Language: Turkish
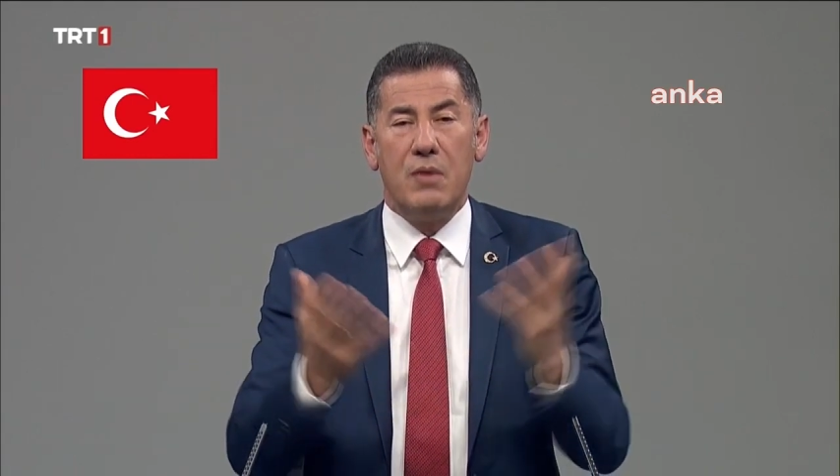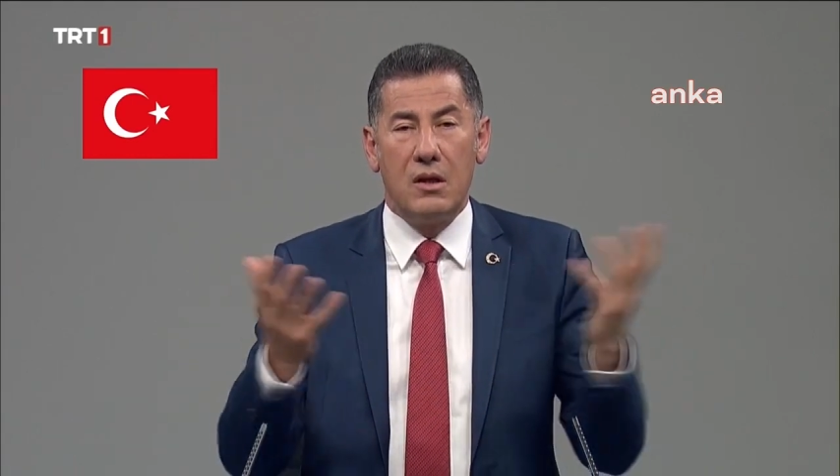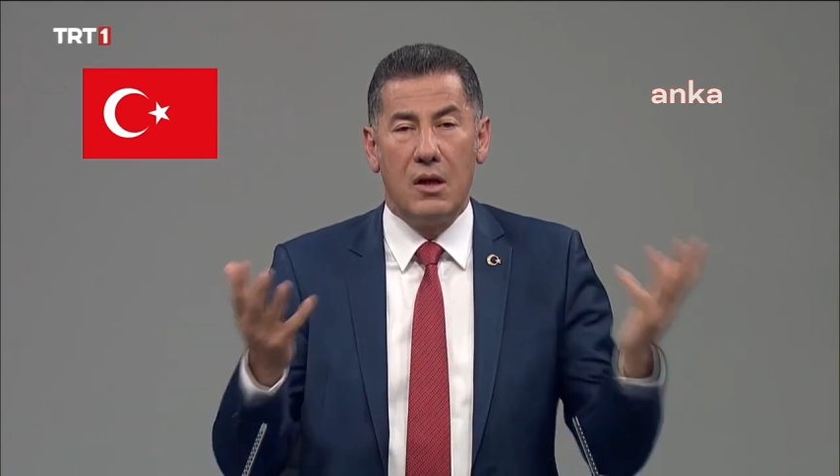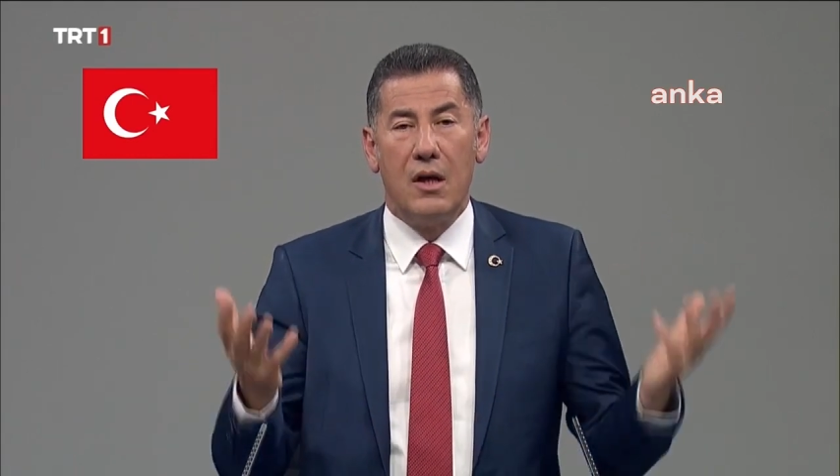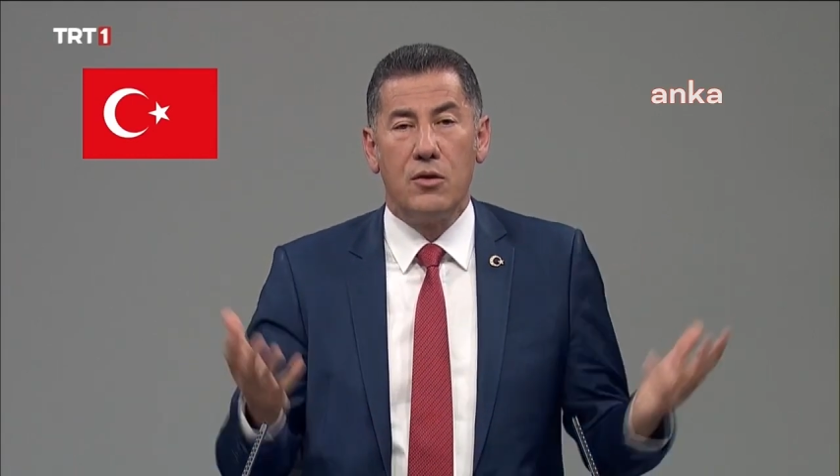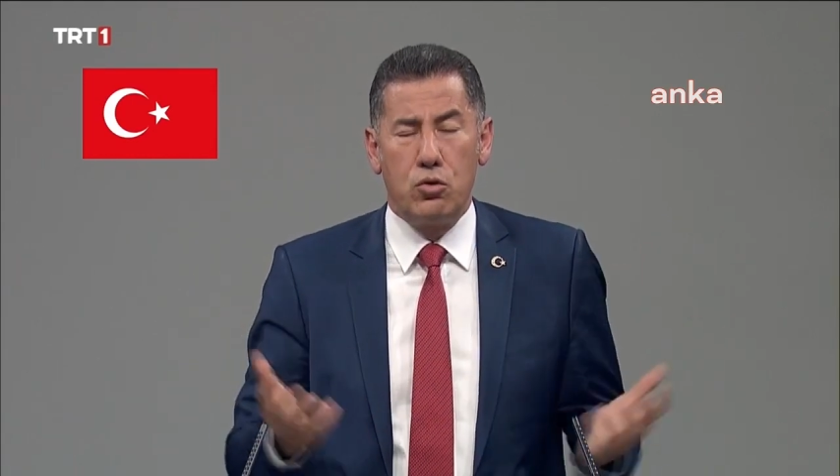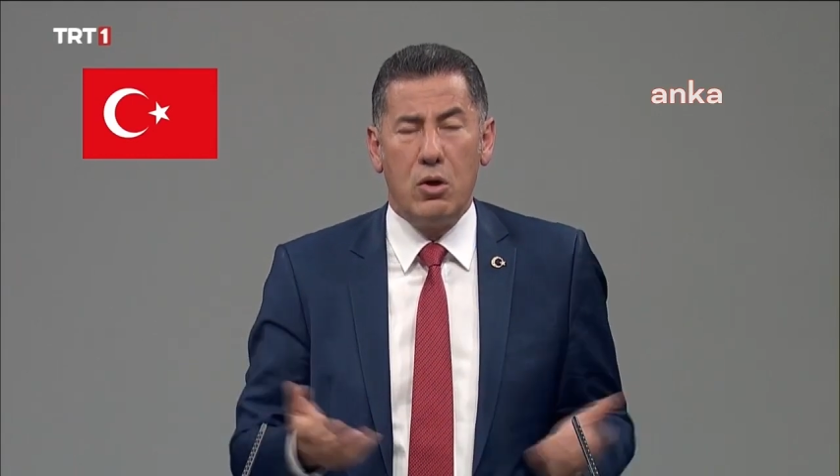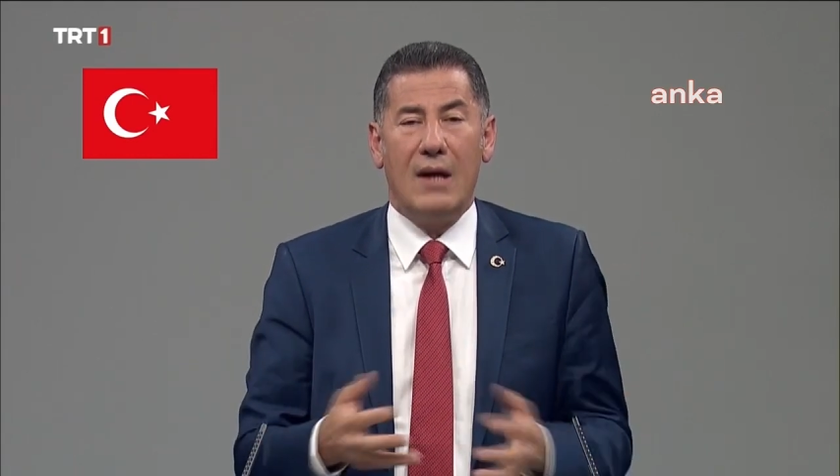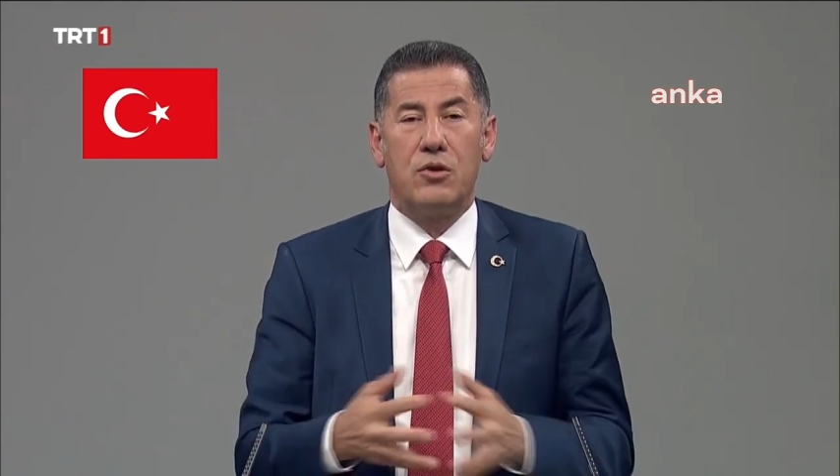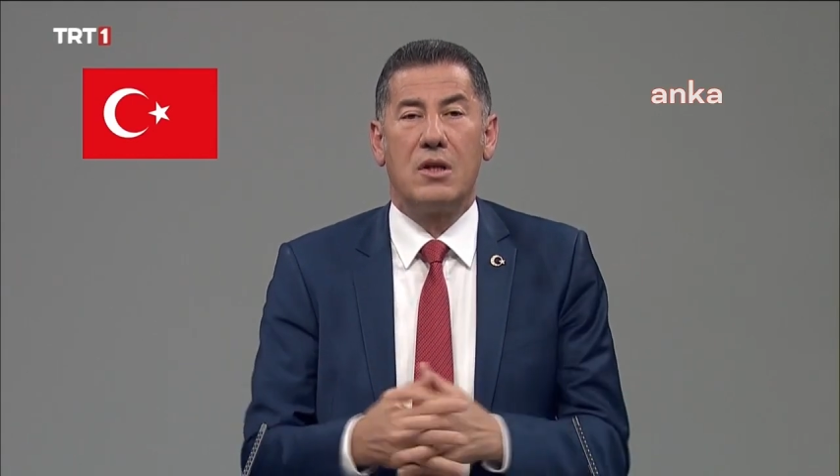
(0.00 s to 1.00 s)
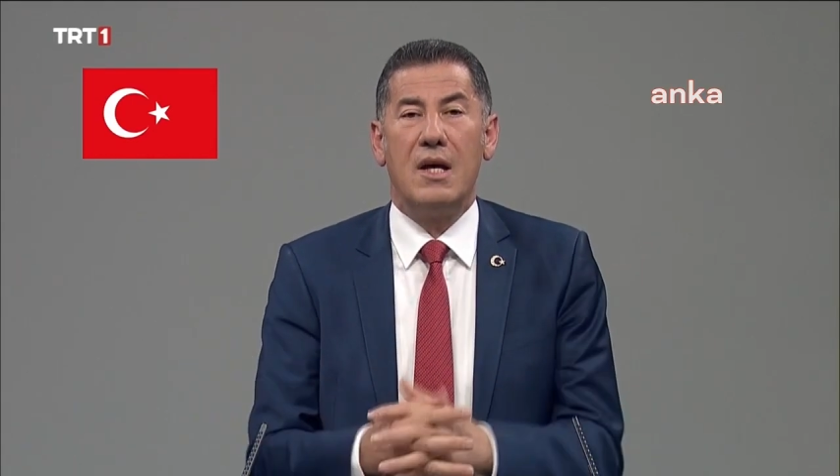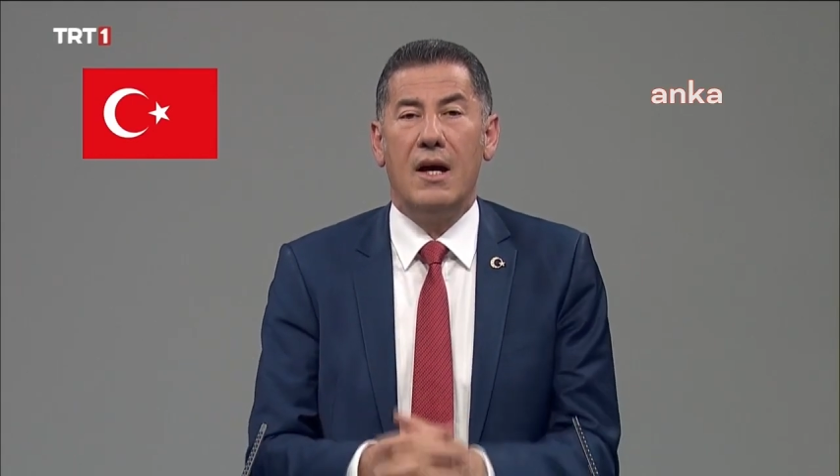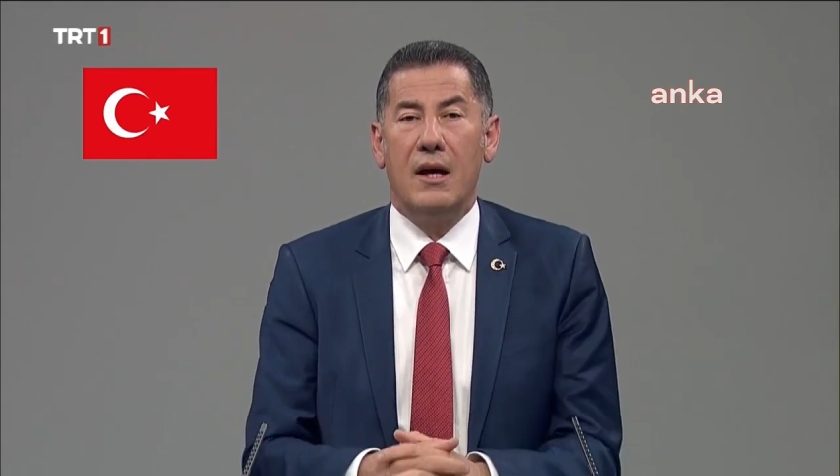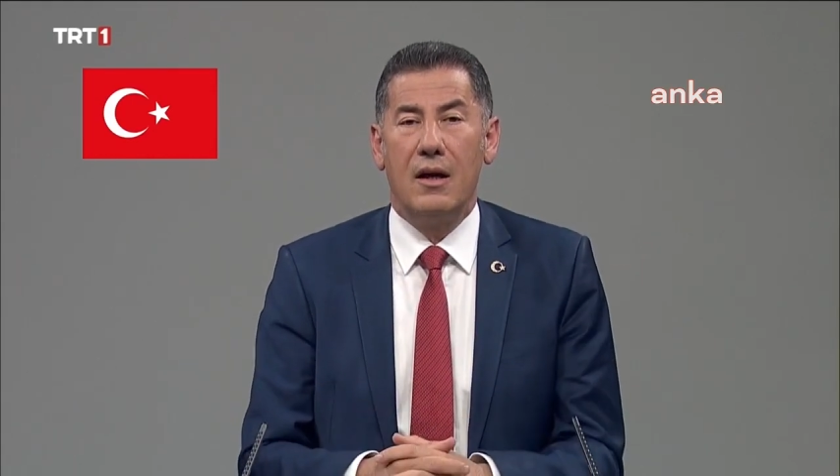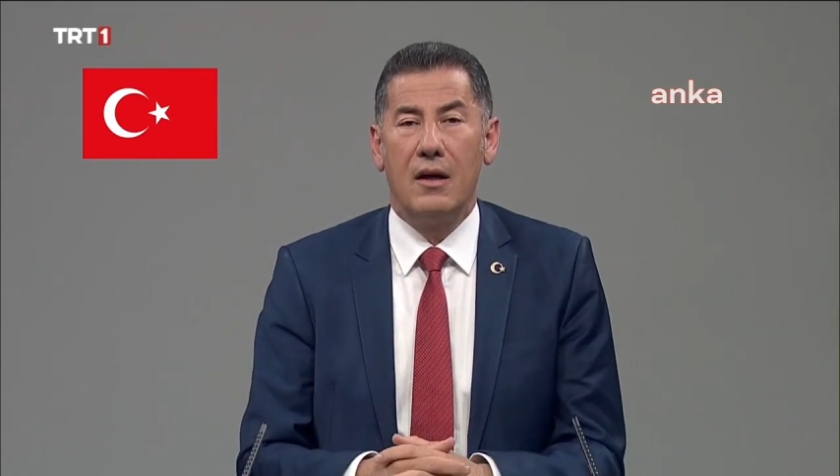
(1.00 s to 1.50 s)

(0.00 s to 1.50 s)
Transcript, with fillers: bir süreçte